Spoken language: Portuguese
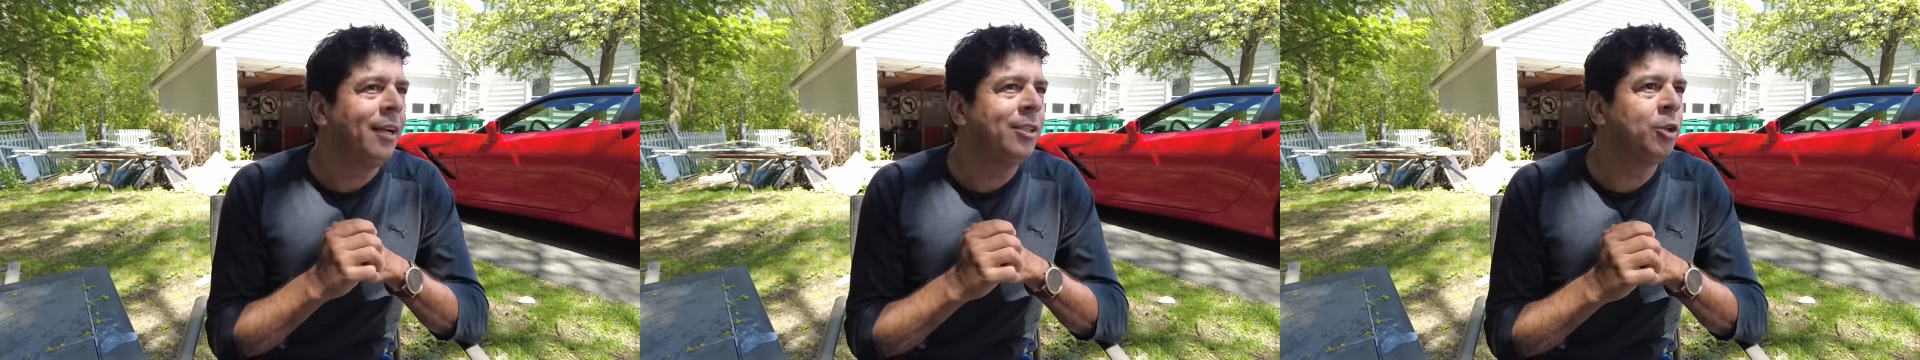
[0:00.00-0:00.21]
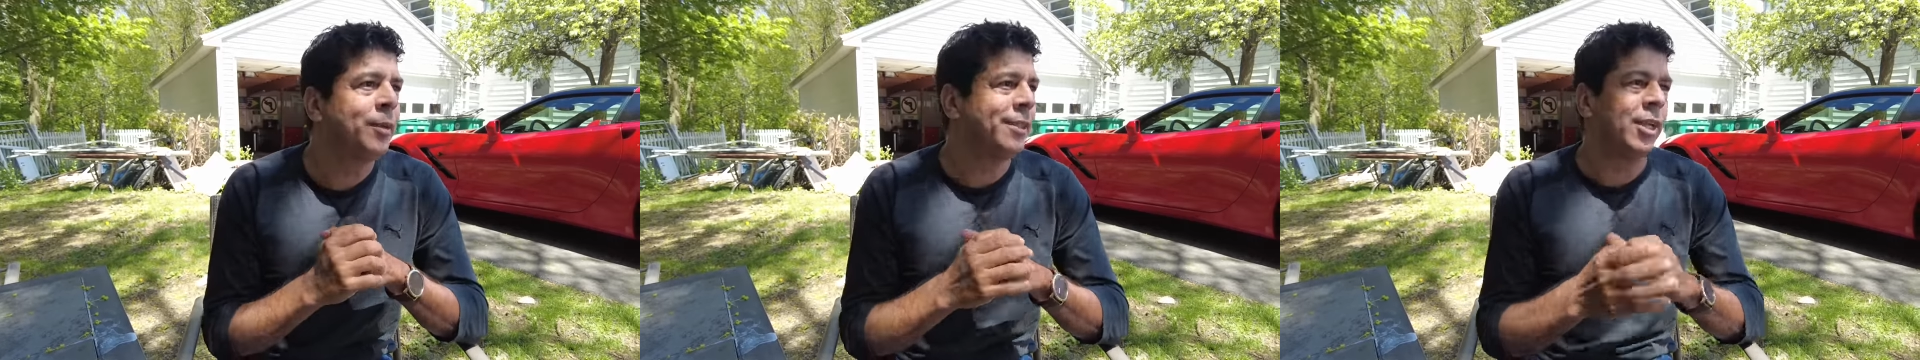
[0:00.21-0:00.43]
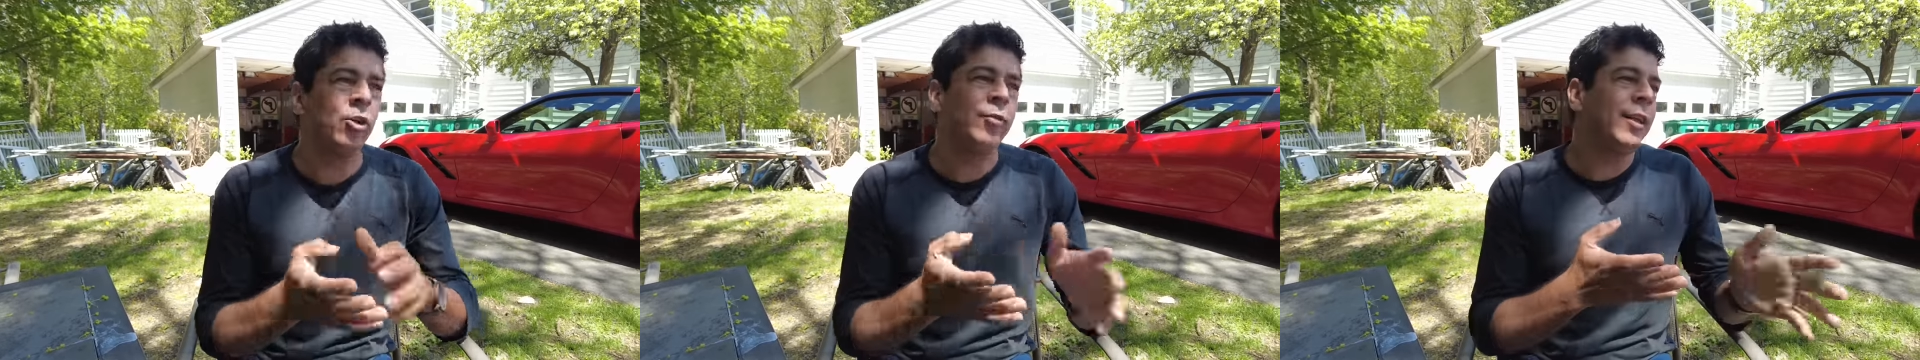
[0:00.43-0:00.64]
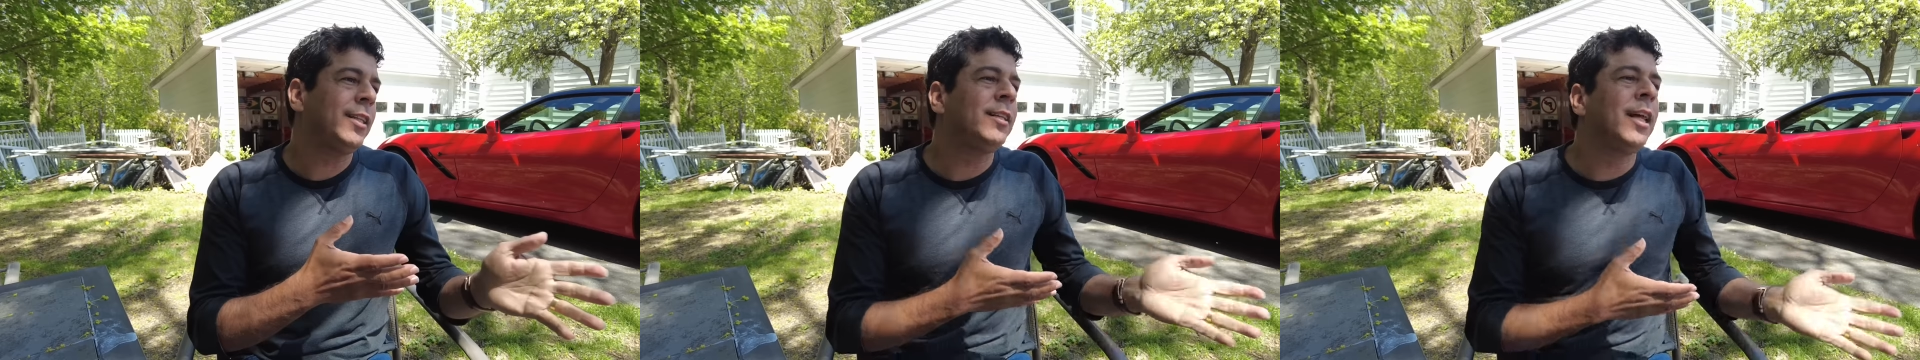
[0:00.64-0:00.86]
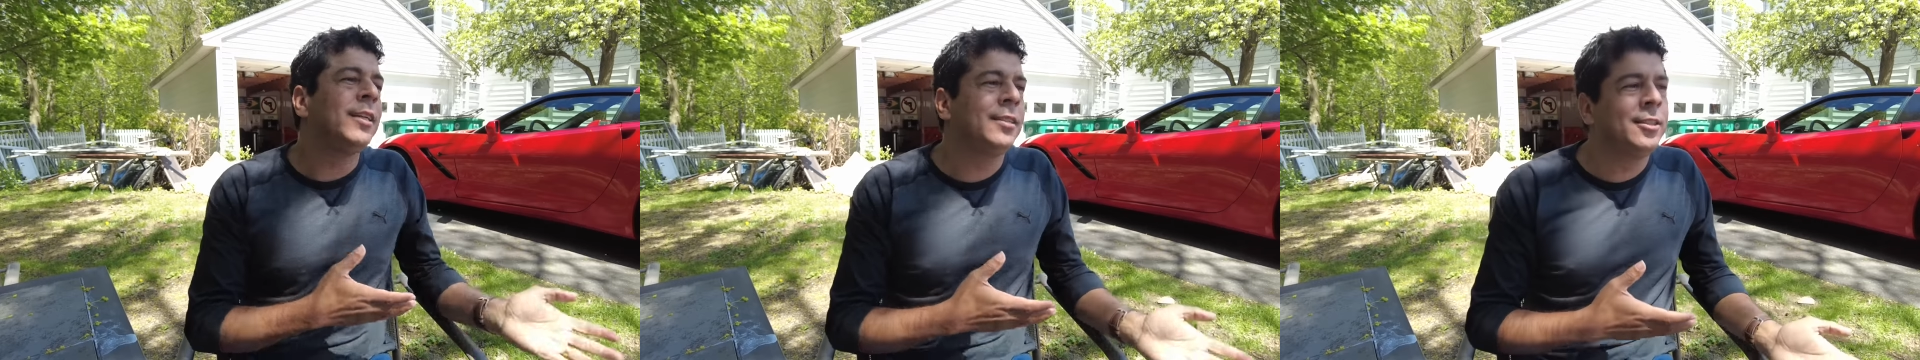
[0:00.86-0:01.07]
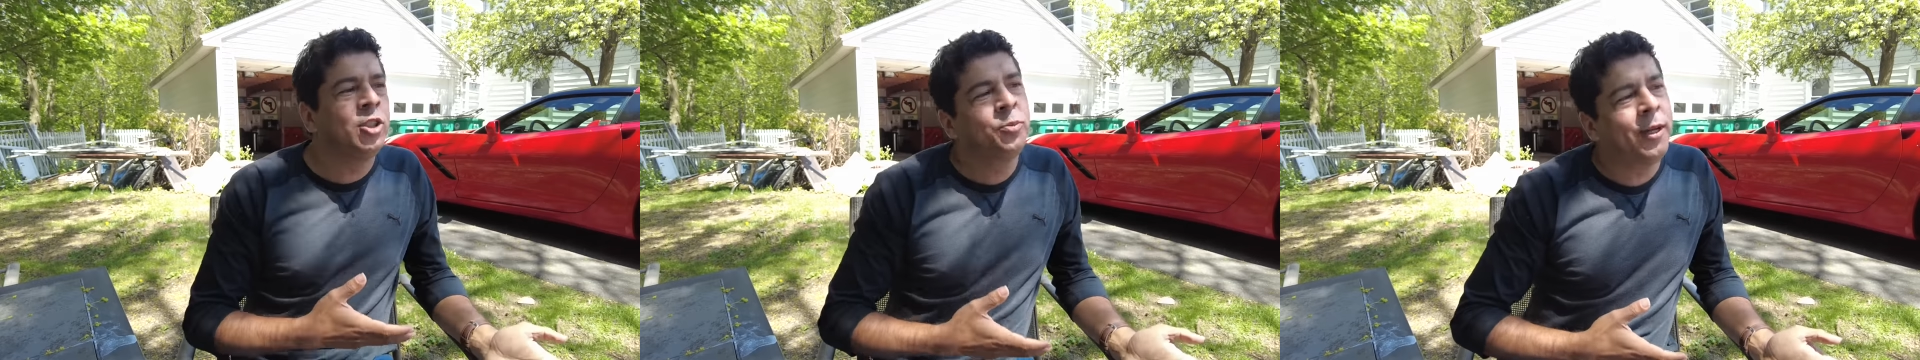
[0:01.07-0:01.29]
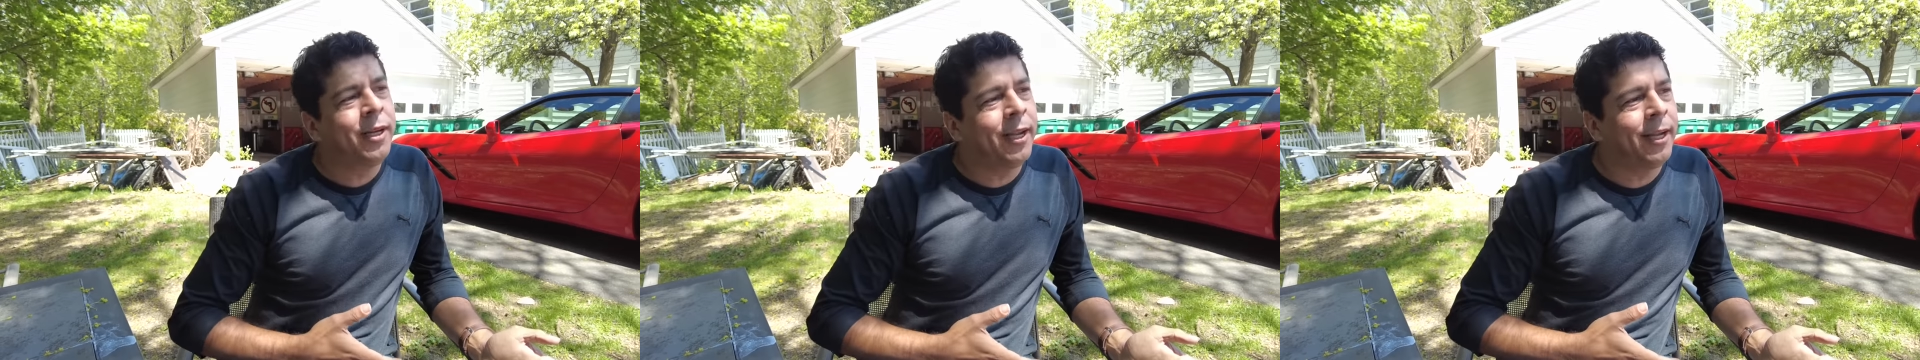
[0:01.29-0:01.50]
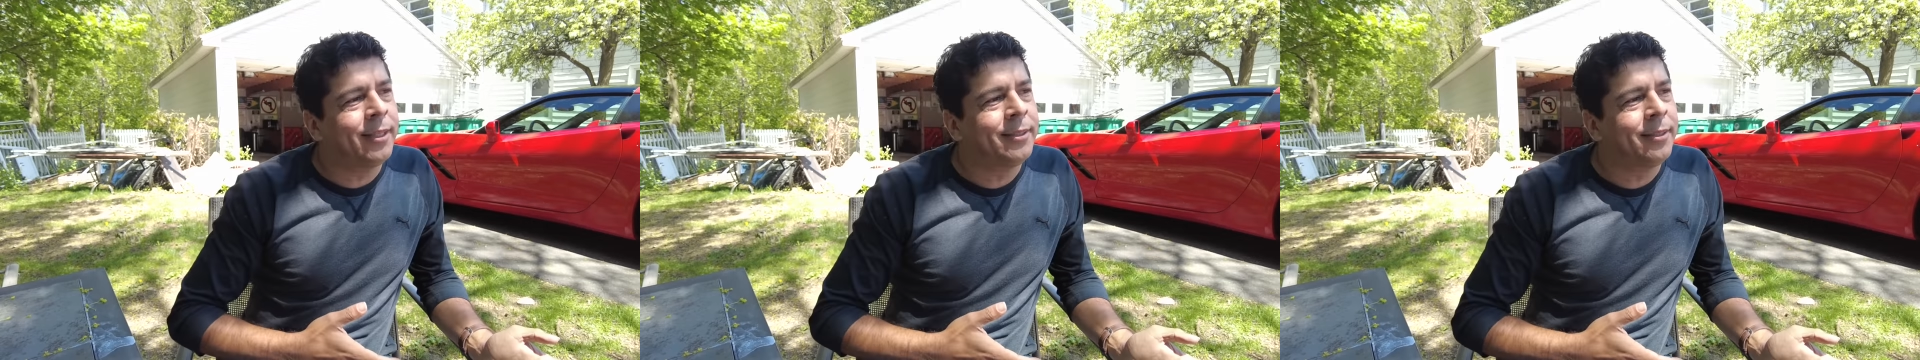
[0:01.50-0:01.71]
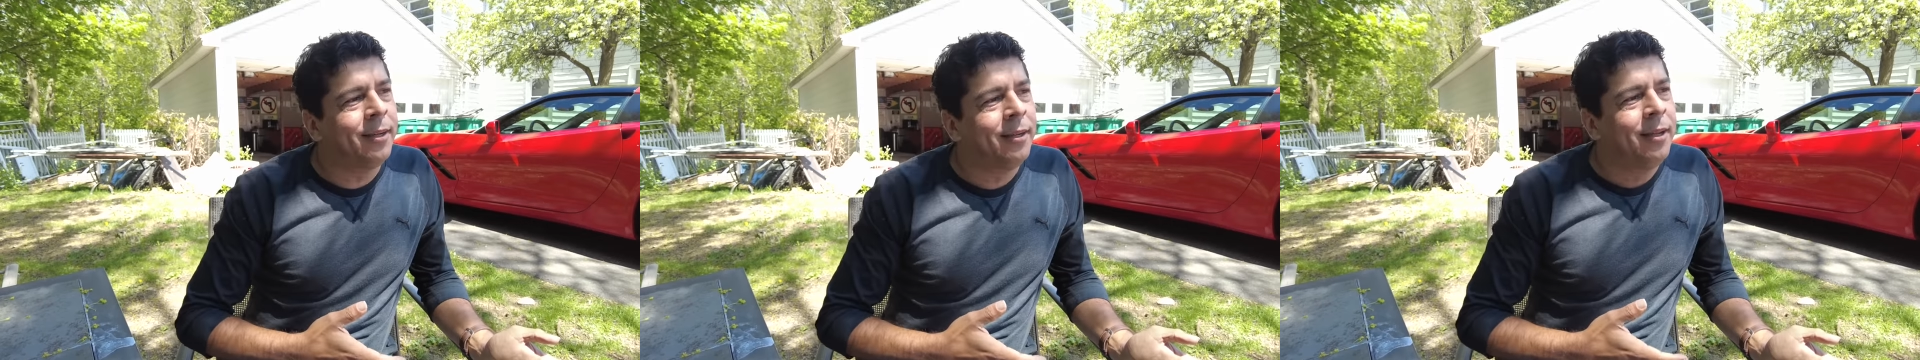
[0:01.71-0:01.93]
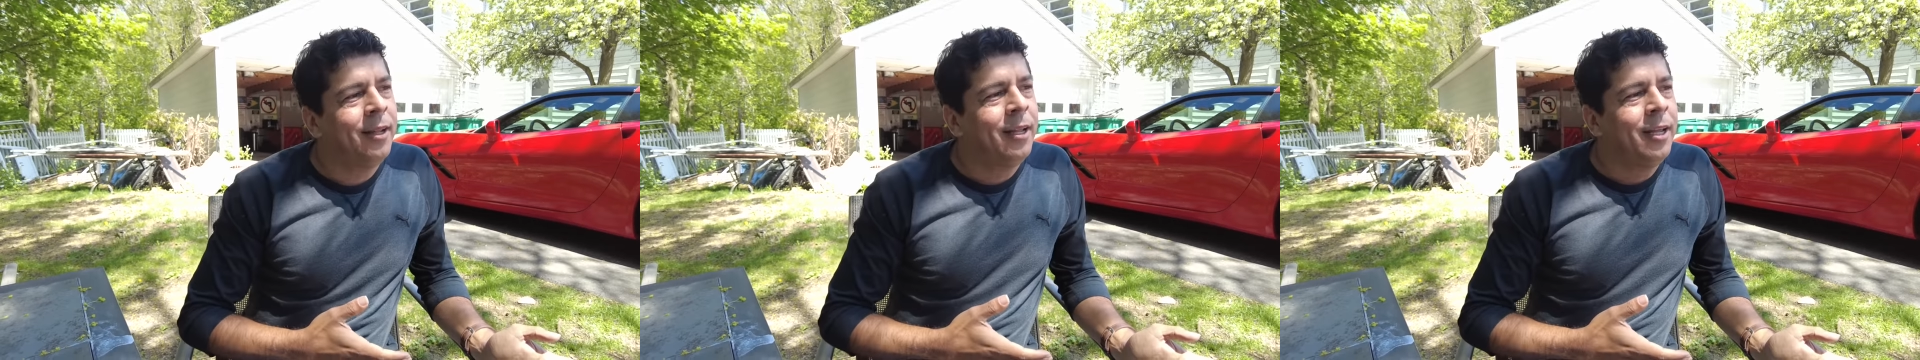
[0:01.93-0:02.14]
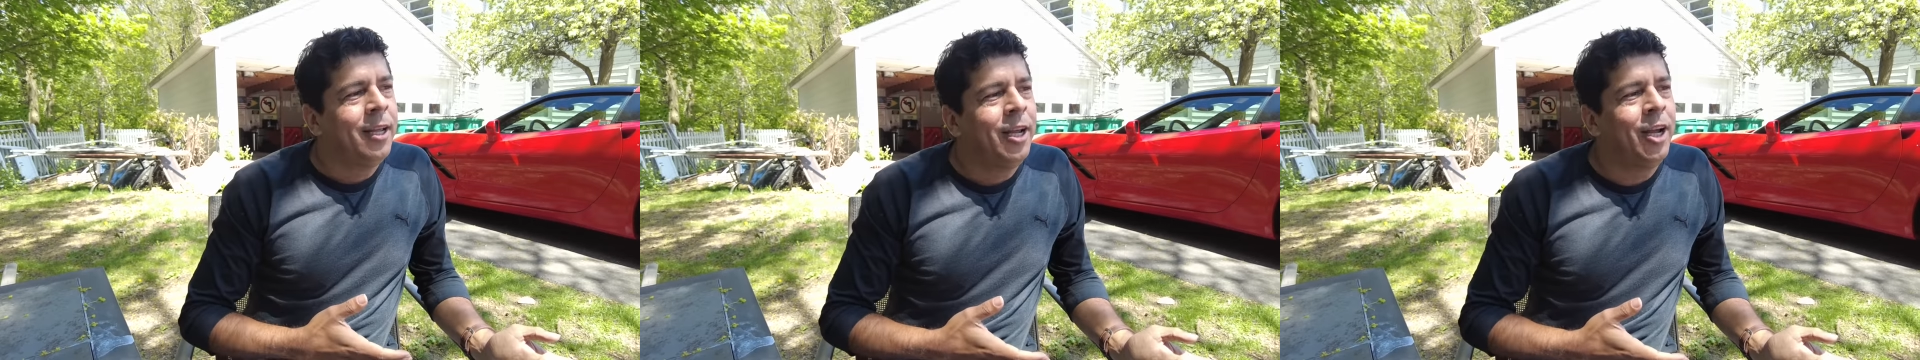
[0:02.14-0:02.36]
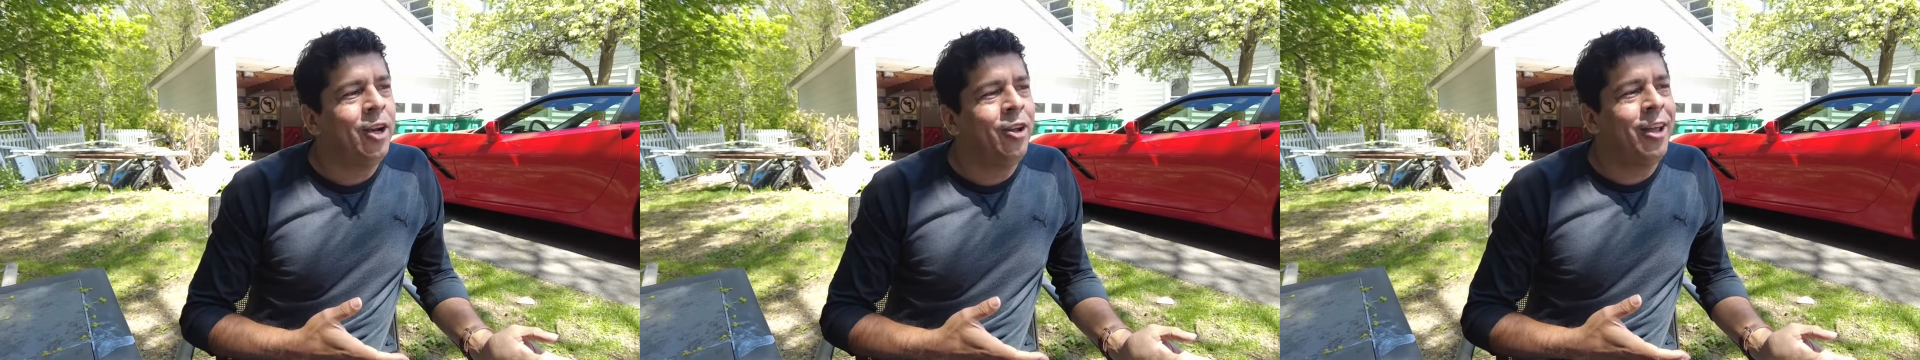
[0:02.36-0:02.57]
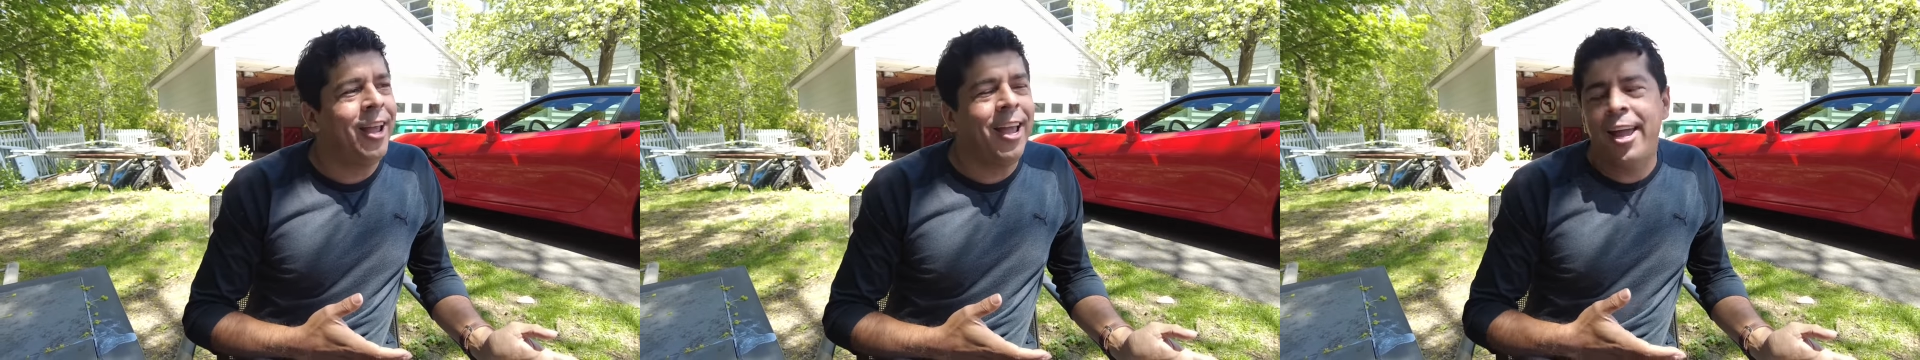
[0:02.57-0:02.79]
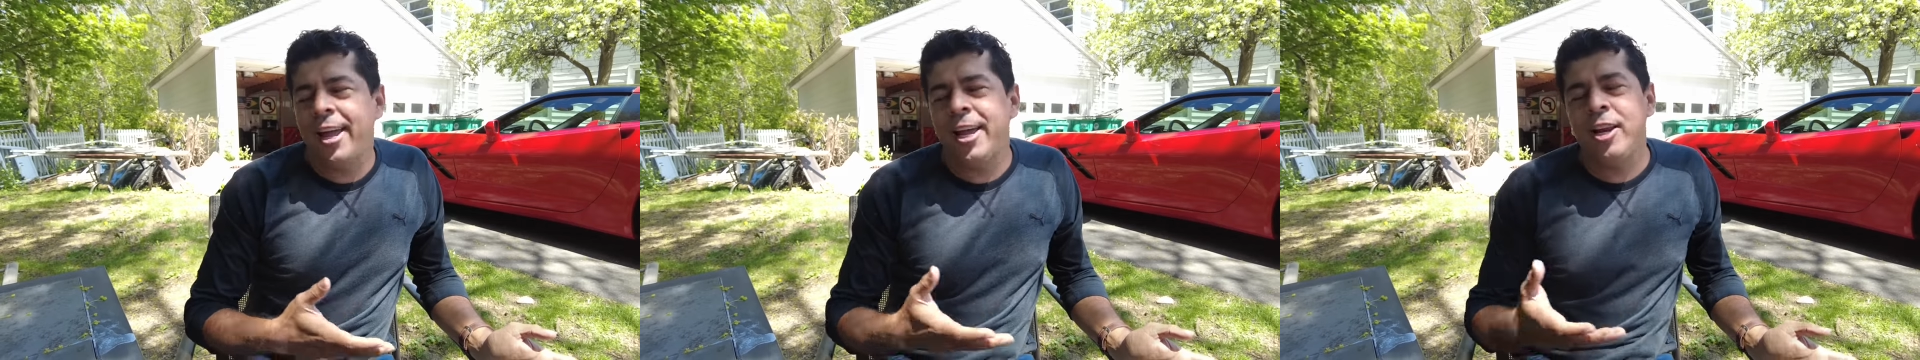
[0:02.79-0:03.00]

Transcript: Tipo assim, ele não vai ter 10 anos de experiência. É, isso que eu pensei. Ele, é, é.